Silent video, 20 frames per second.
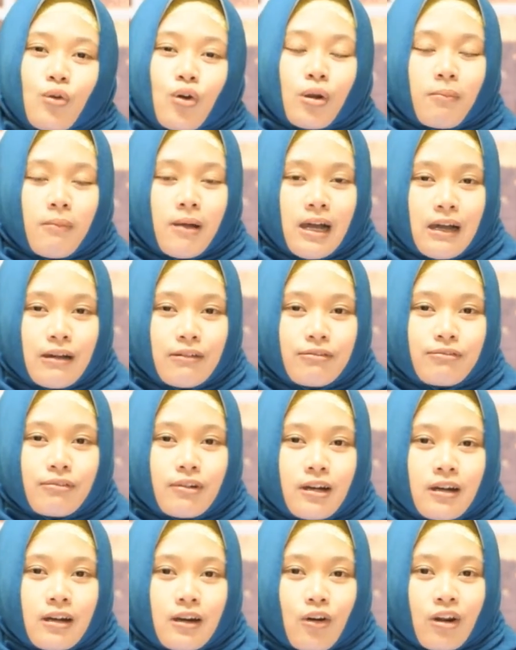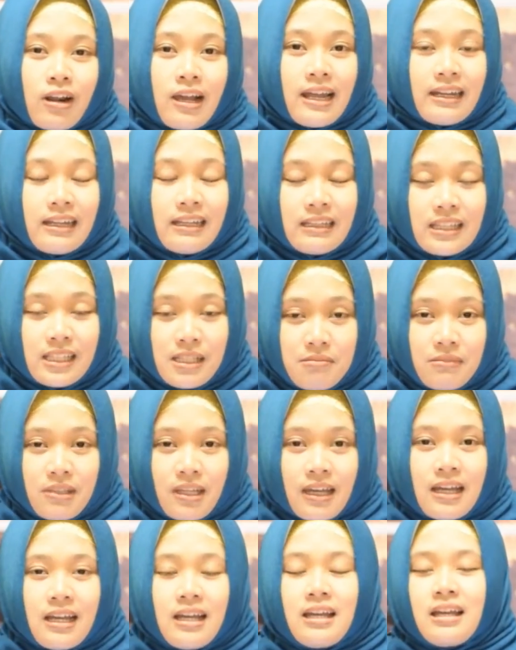mohon maaf, eh, organ
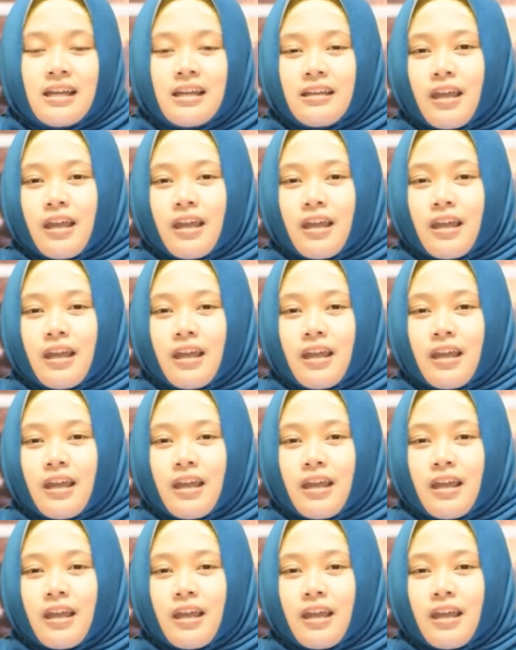intimnya,